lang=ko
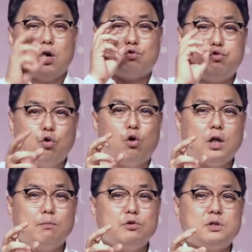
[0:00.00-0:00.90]

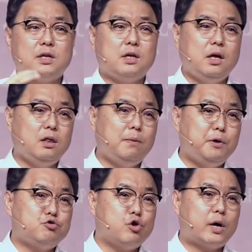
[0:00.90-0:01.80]
구원의 문제는
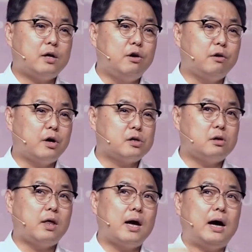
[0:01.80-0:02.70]
인디비주얼한
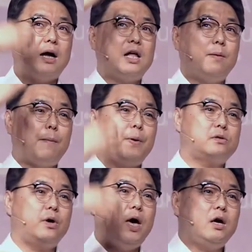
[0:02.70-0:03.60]
영역에서 내가 하나님
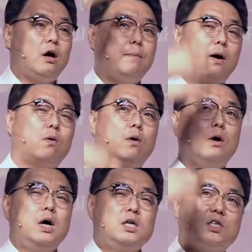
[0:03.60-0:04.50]
앞에서
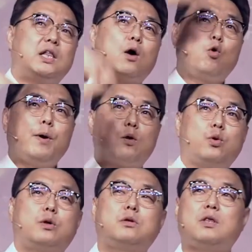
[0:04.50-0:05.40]
해결받고 신앙 고백을
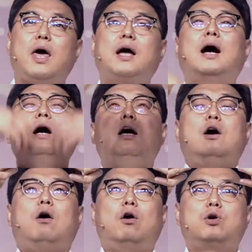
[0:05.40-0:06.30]
통해서 내가
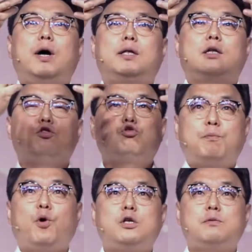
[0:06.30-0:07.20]
얻어야 되는
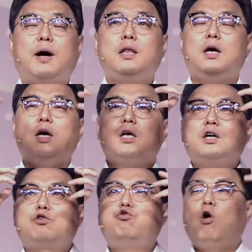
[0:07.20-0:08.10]
축복이지만
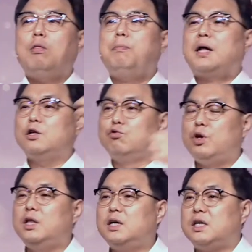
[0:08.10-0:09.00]
그 구원받은
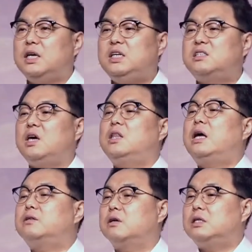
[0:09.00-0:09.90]
우리는 이제
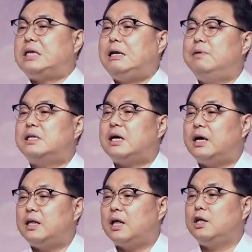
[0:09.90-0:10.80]
이타적인 삶을
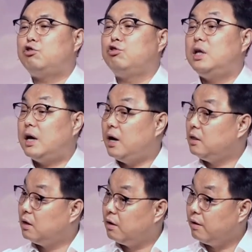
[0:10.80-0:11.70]
살아야 되는 듀티가
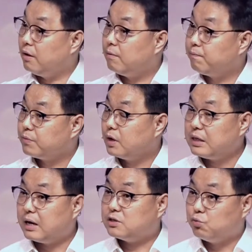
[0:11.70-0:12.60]
있는 거예요.
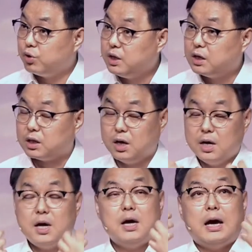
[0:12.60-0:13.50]
따라서 우리는
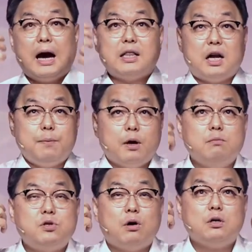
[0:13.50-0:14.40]
하나님의
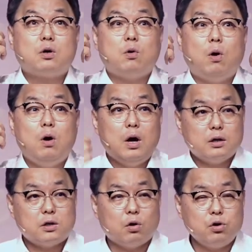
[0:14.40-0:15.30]
음성을 듣고
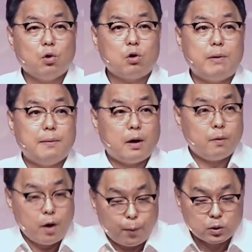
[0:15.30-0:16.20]
성령으로
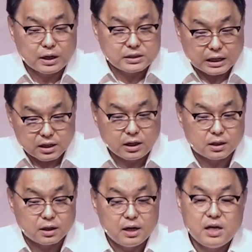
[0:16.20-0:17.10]
말미암아 회복된
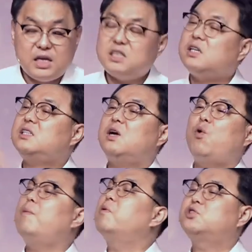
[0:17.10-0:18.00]
자들은 이
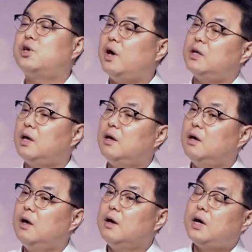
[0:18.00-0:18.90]
세상을 회복시켜야 돼.
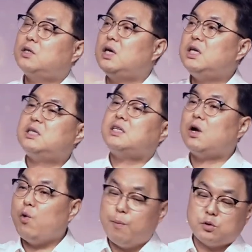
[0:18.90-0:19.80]
그래서 이
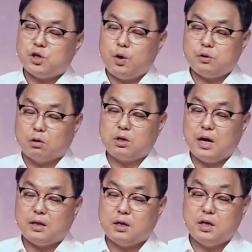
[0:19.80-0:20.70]
세상을 회복시키기 위해서
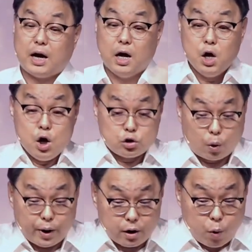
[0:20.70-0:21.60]
어떻게 해야 되느냐?
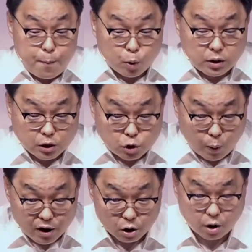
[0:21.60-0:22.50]
저와 회복된
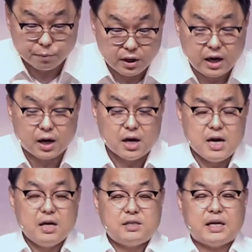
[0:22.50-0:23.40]
저와 여러분들이
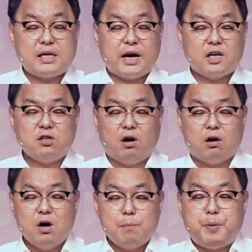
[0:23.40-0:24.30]

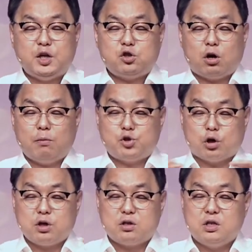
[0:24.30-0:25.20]
세상에서 비처럼
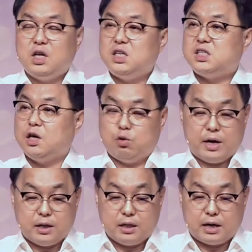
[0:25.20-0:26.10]
젖어든 인생이
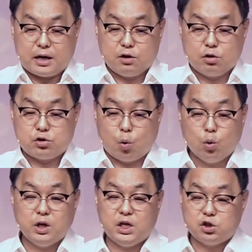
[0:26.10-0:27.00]
돼야 된다라는 거죠.
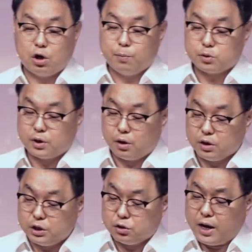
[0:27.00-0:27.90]
오늘 2절 보세요.
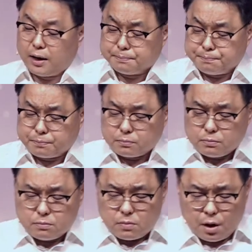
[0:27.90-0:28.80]
2절에
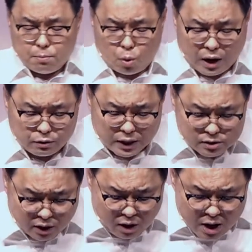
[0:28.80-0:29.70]
뭐라고 돼
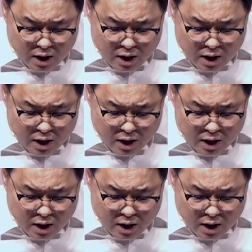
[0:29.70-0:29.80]
있어요?